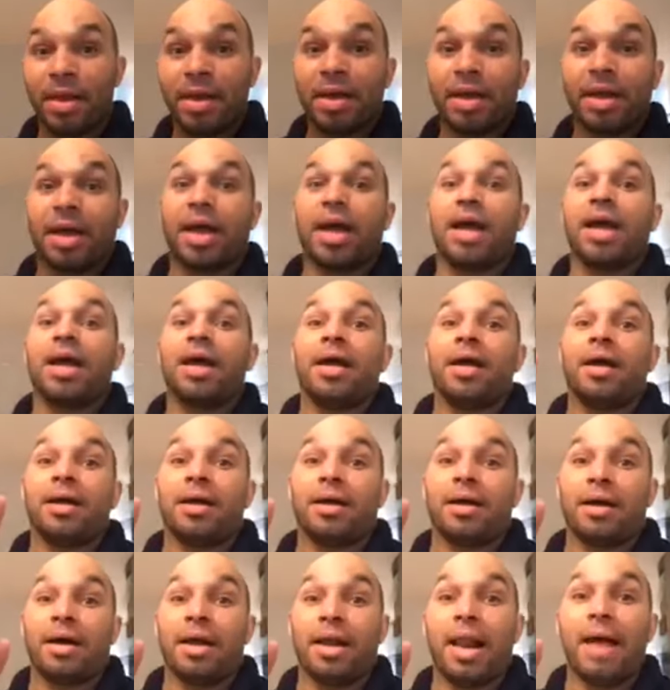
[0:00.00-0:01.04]

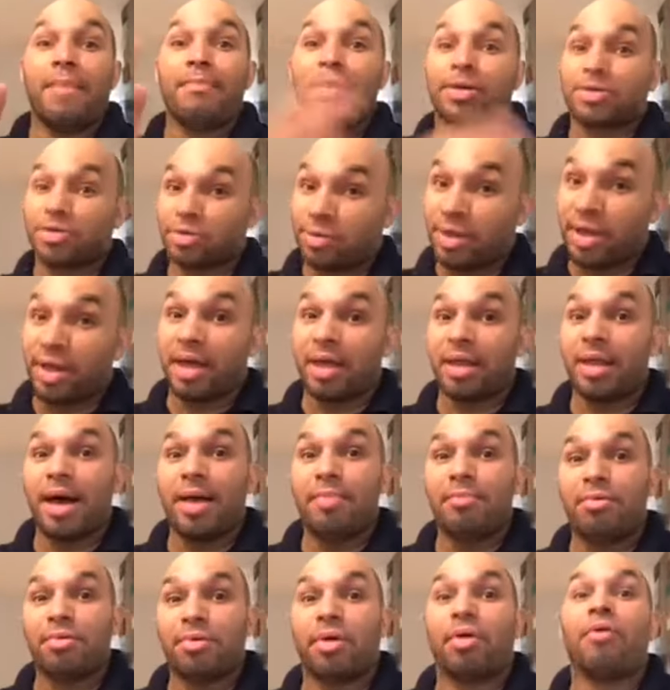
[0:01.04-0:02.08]
que la persona que
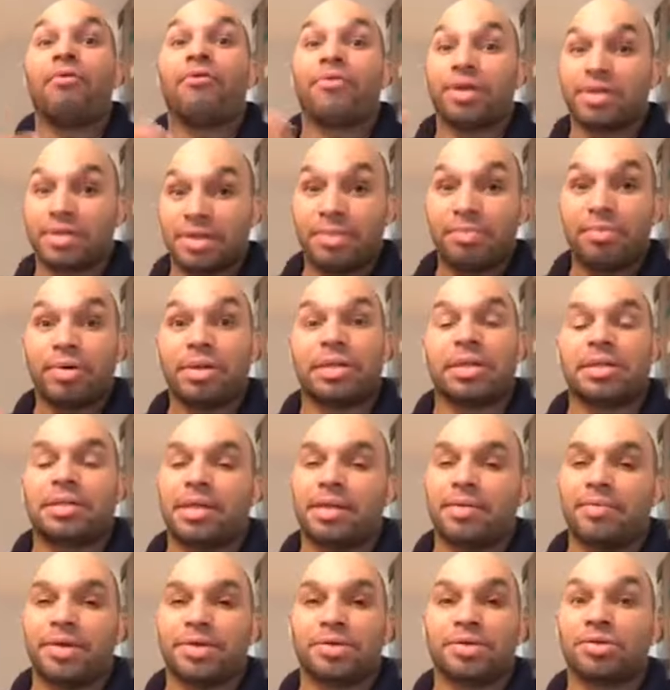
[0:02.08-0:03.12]
damos, ofrecemos este
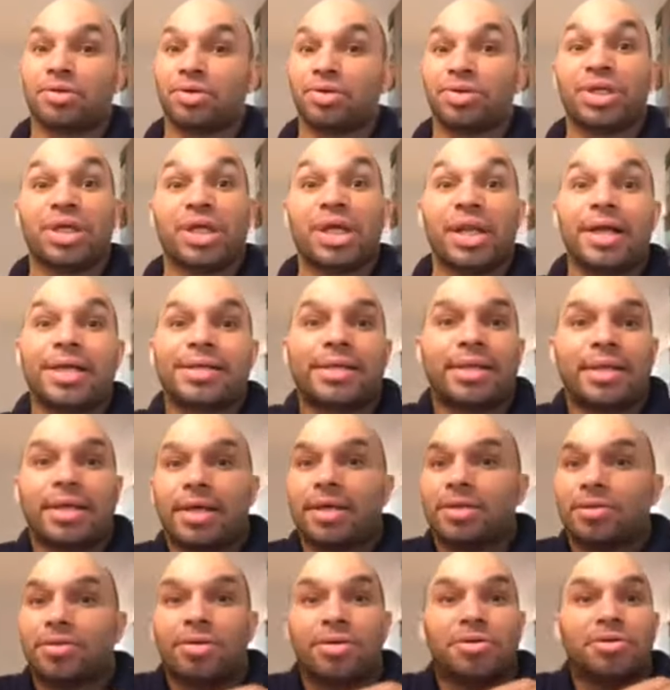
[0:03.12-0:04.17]
servicio. Entonces quiere decir que
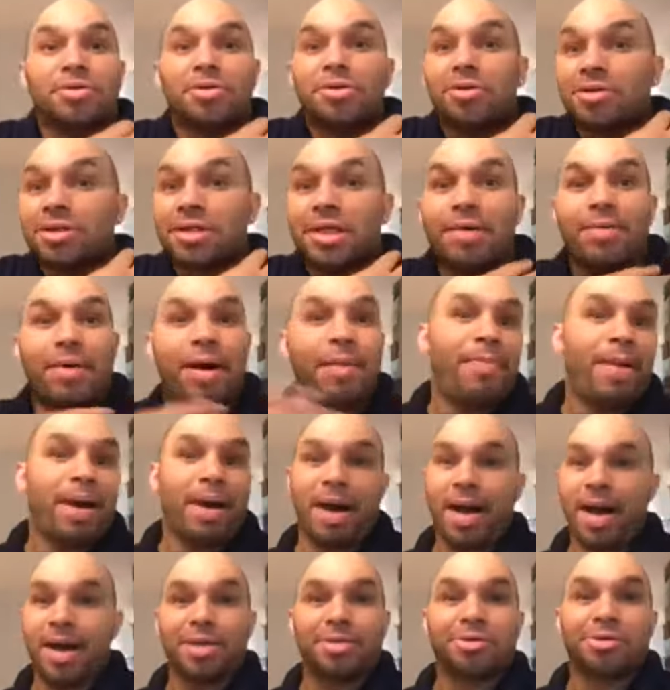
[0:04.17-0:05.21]
esto no se va a
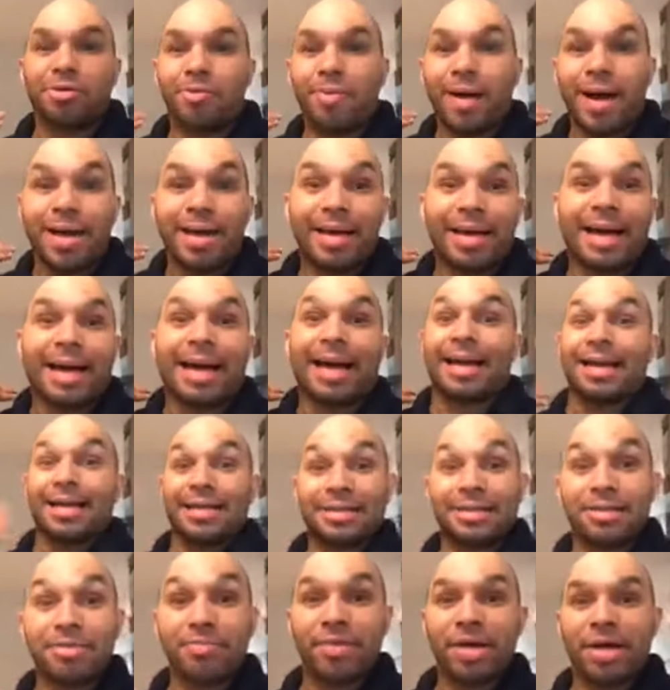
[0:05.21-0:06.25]
parar, esto va en
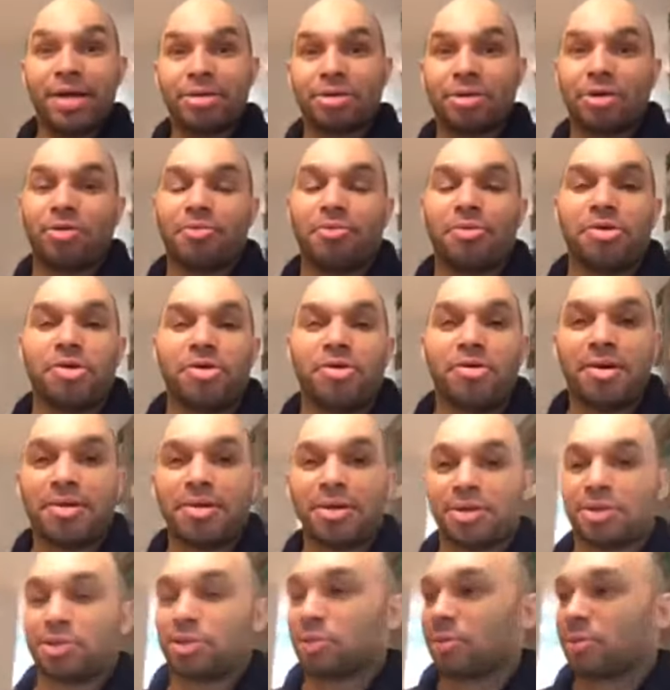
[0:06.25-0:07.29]
crecimiento, como yo le he
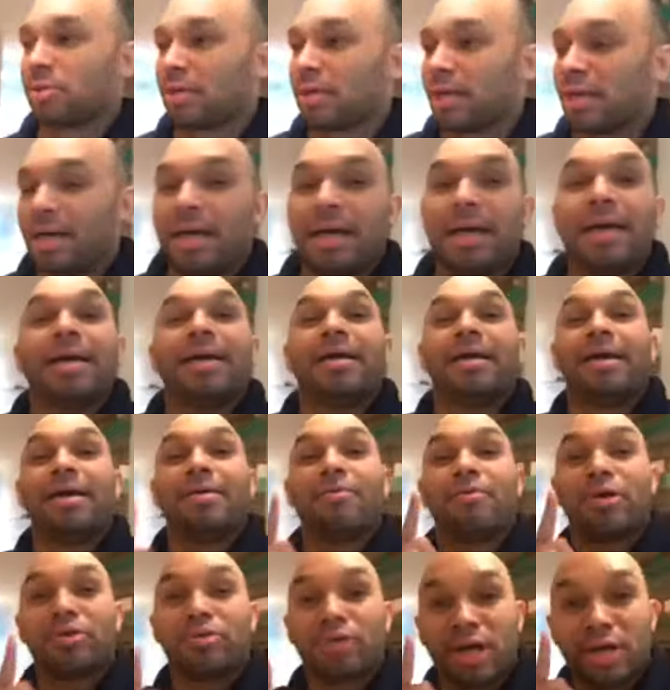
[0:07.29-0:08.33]
dicho. Y es
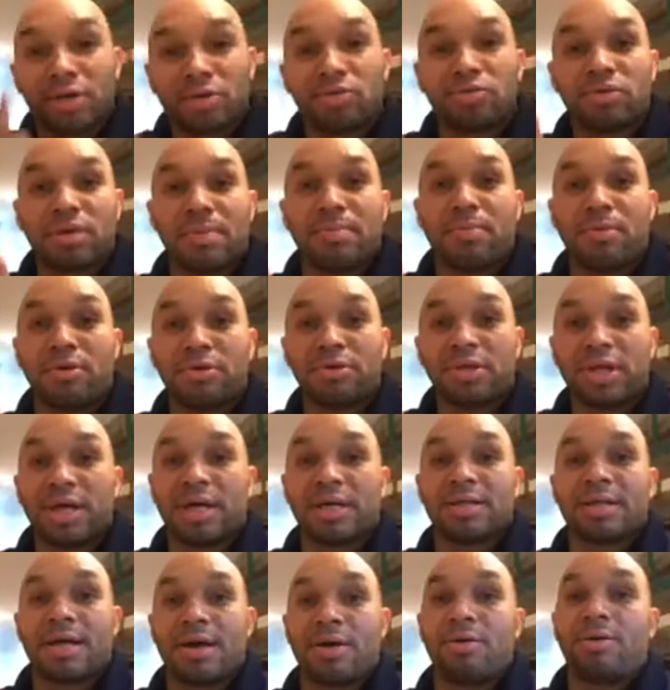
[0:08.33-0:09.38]
bueno que tú te montes en
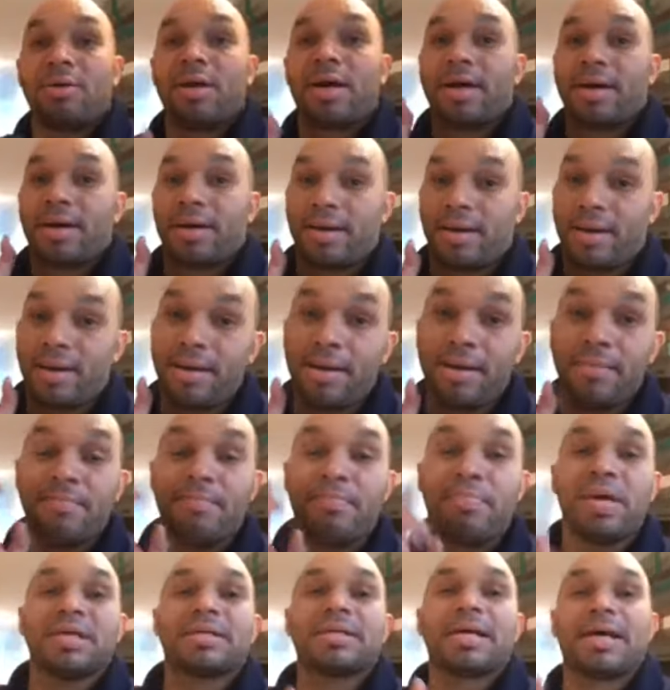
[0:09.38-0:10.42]
esta ola y
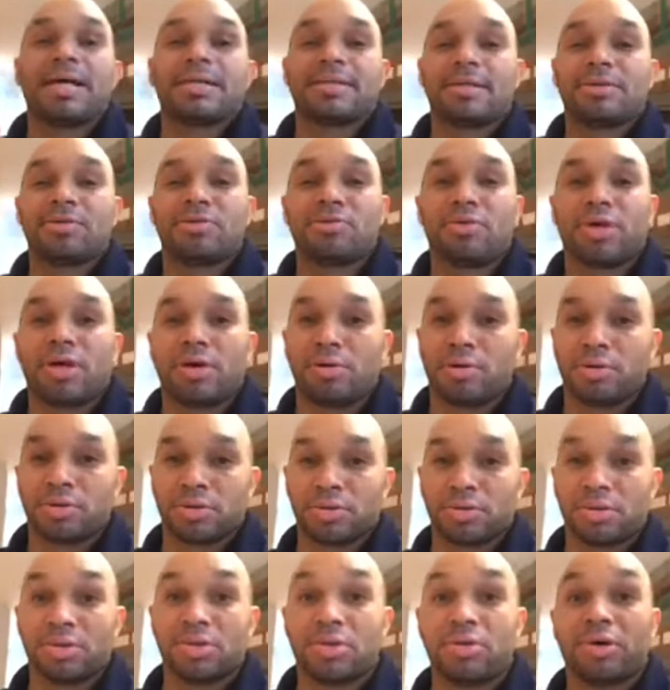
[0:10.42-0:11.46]
empieces a hacer tu
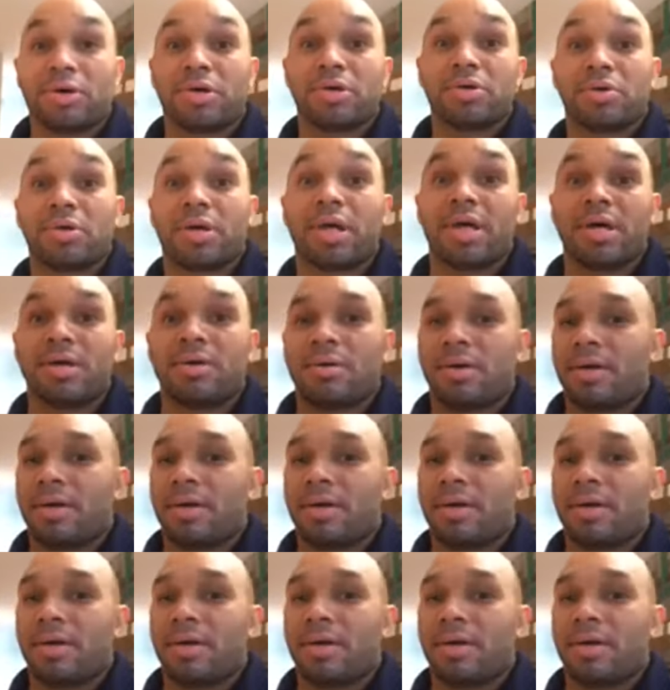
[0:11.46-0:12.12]
negocio. Eso es lo que yo quiero,